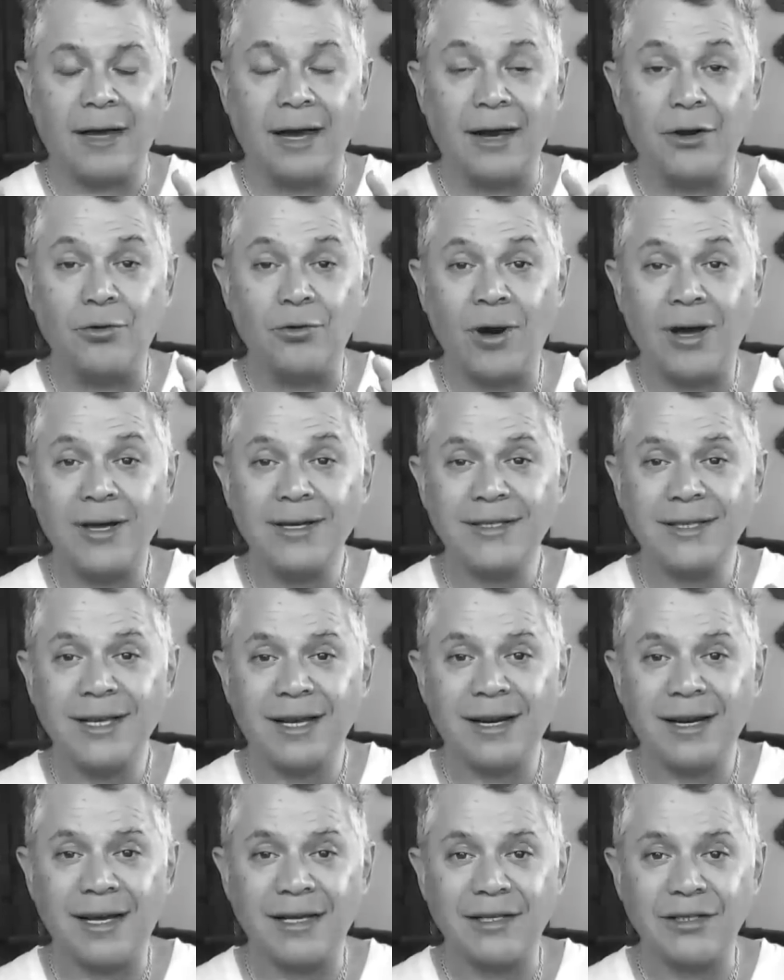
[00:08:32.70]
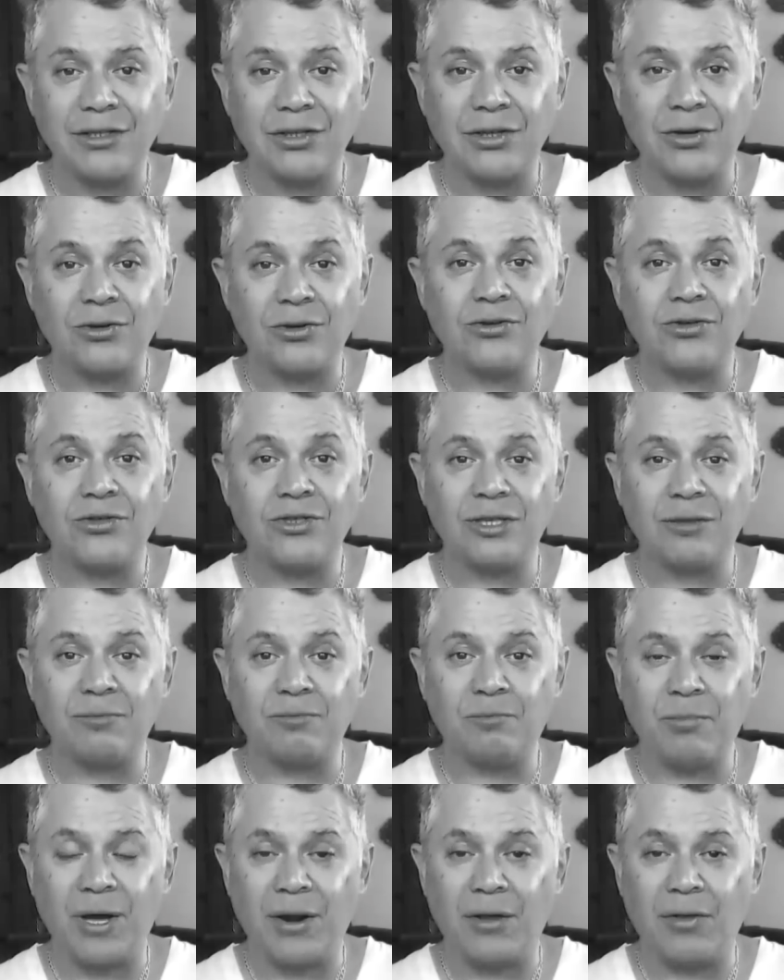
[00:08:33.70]
que no hay sanación sin
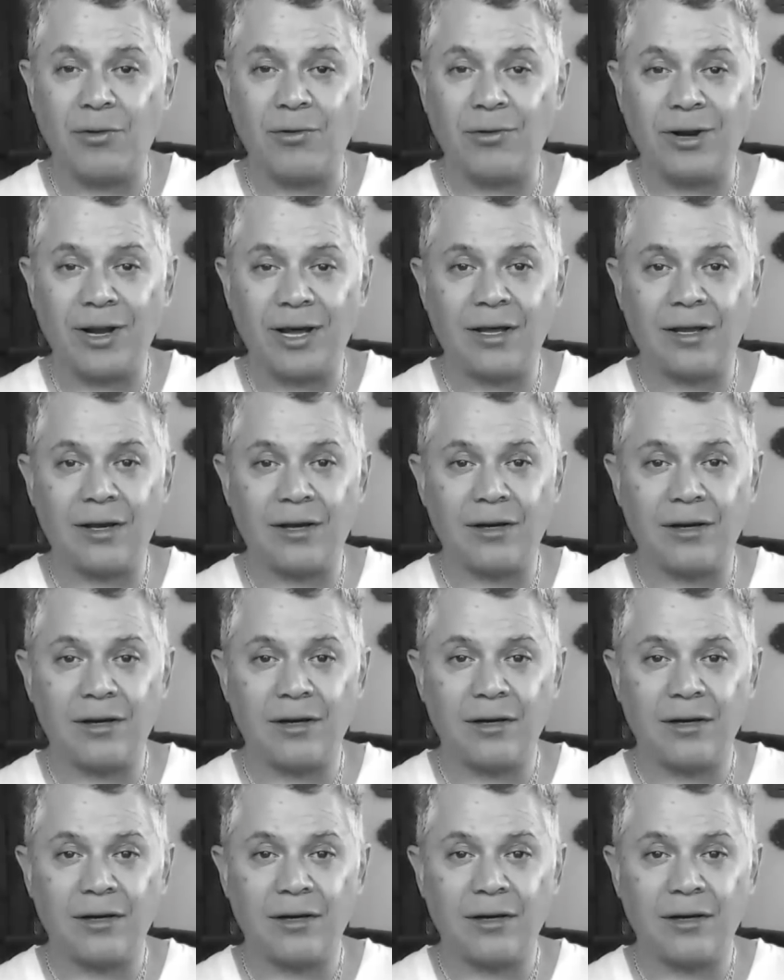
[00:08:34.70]
perdonar.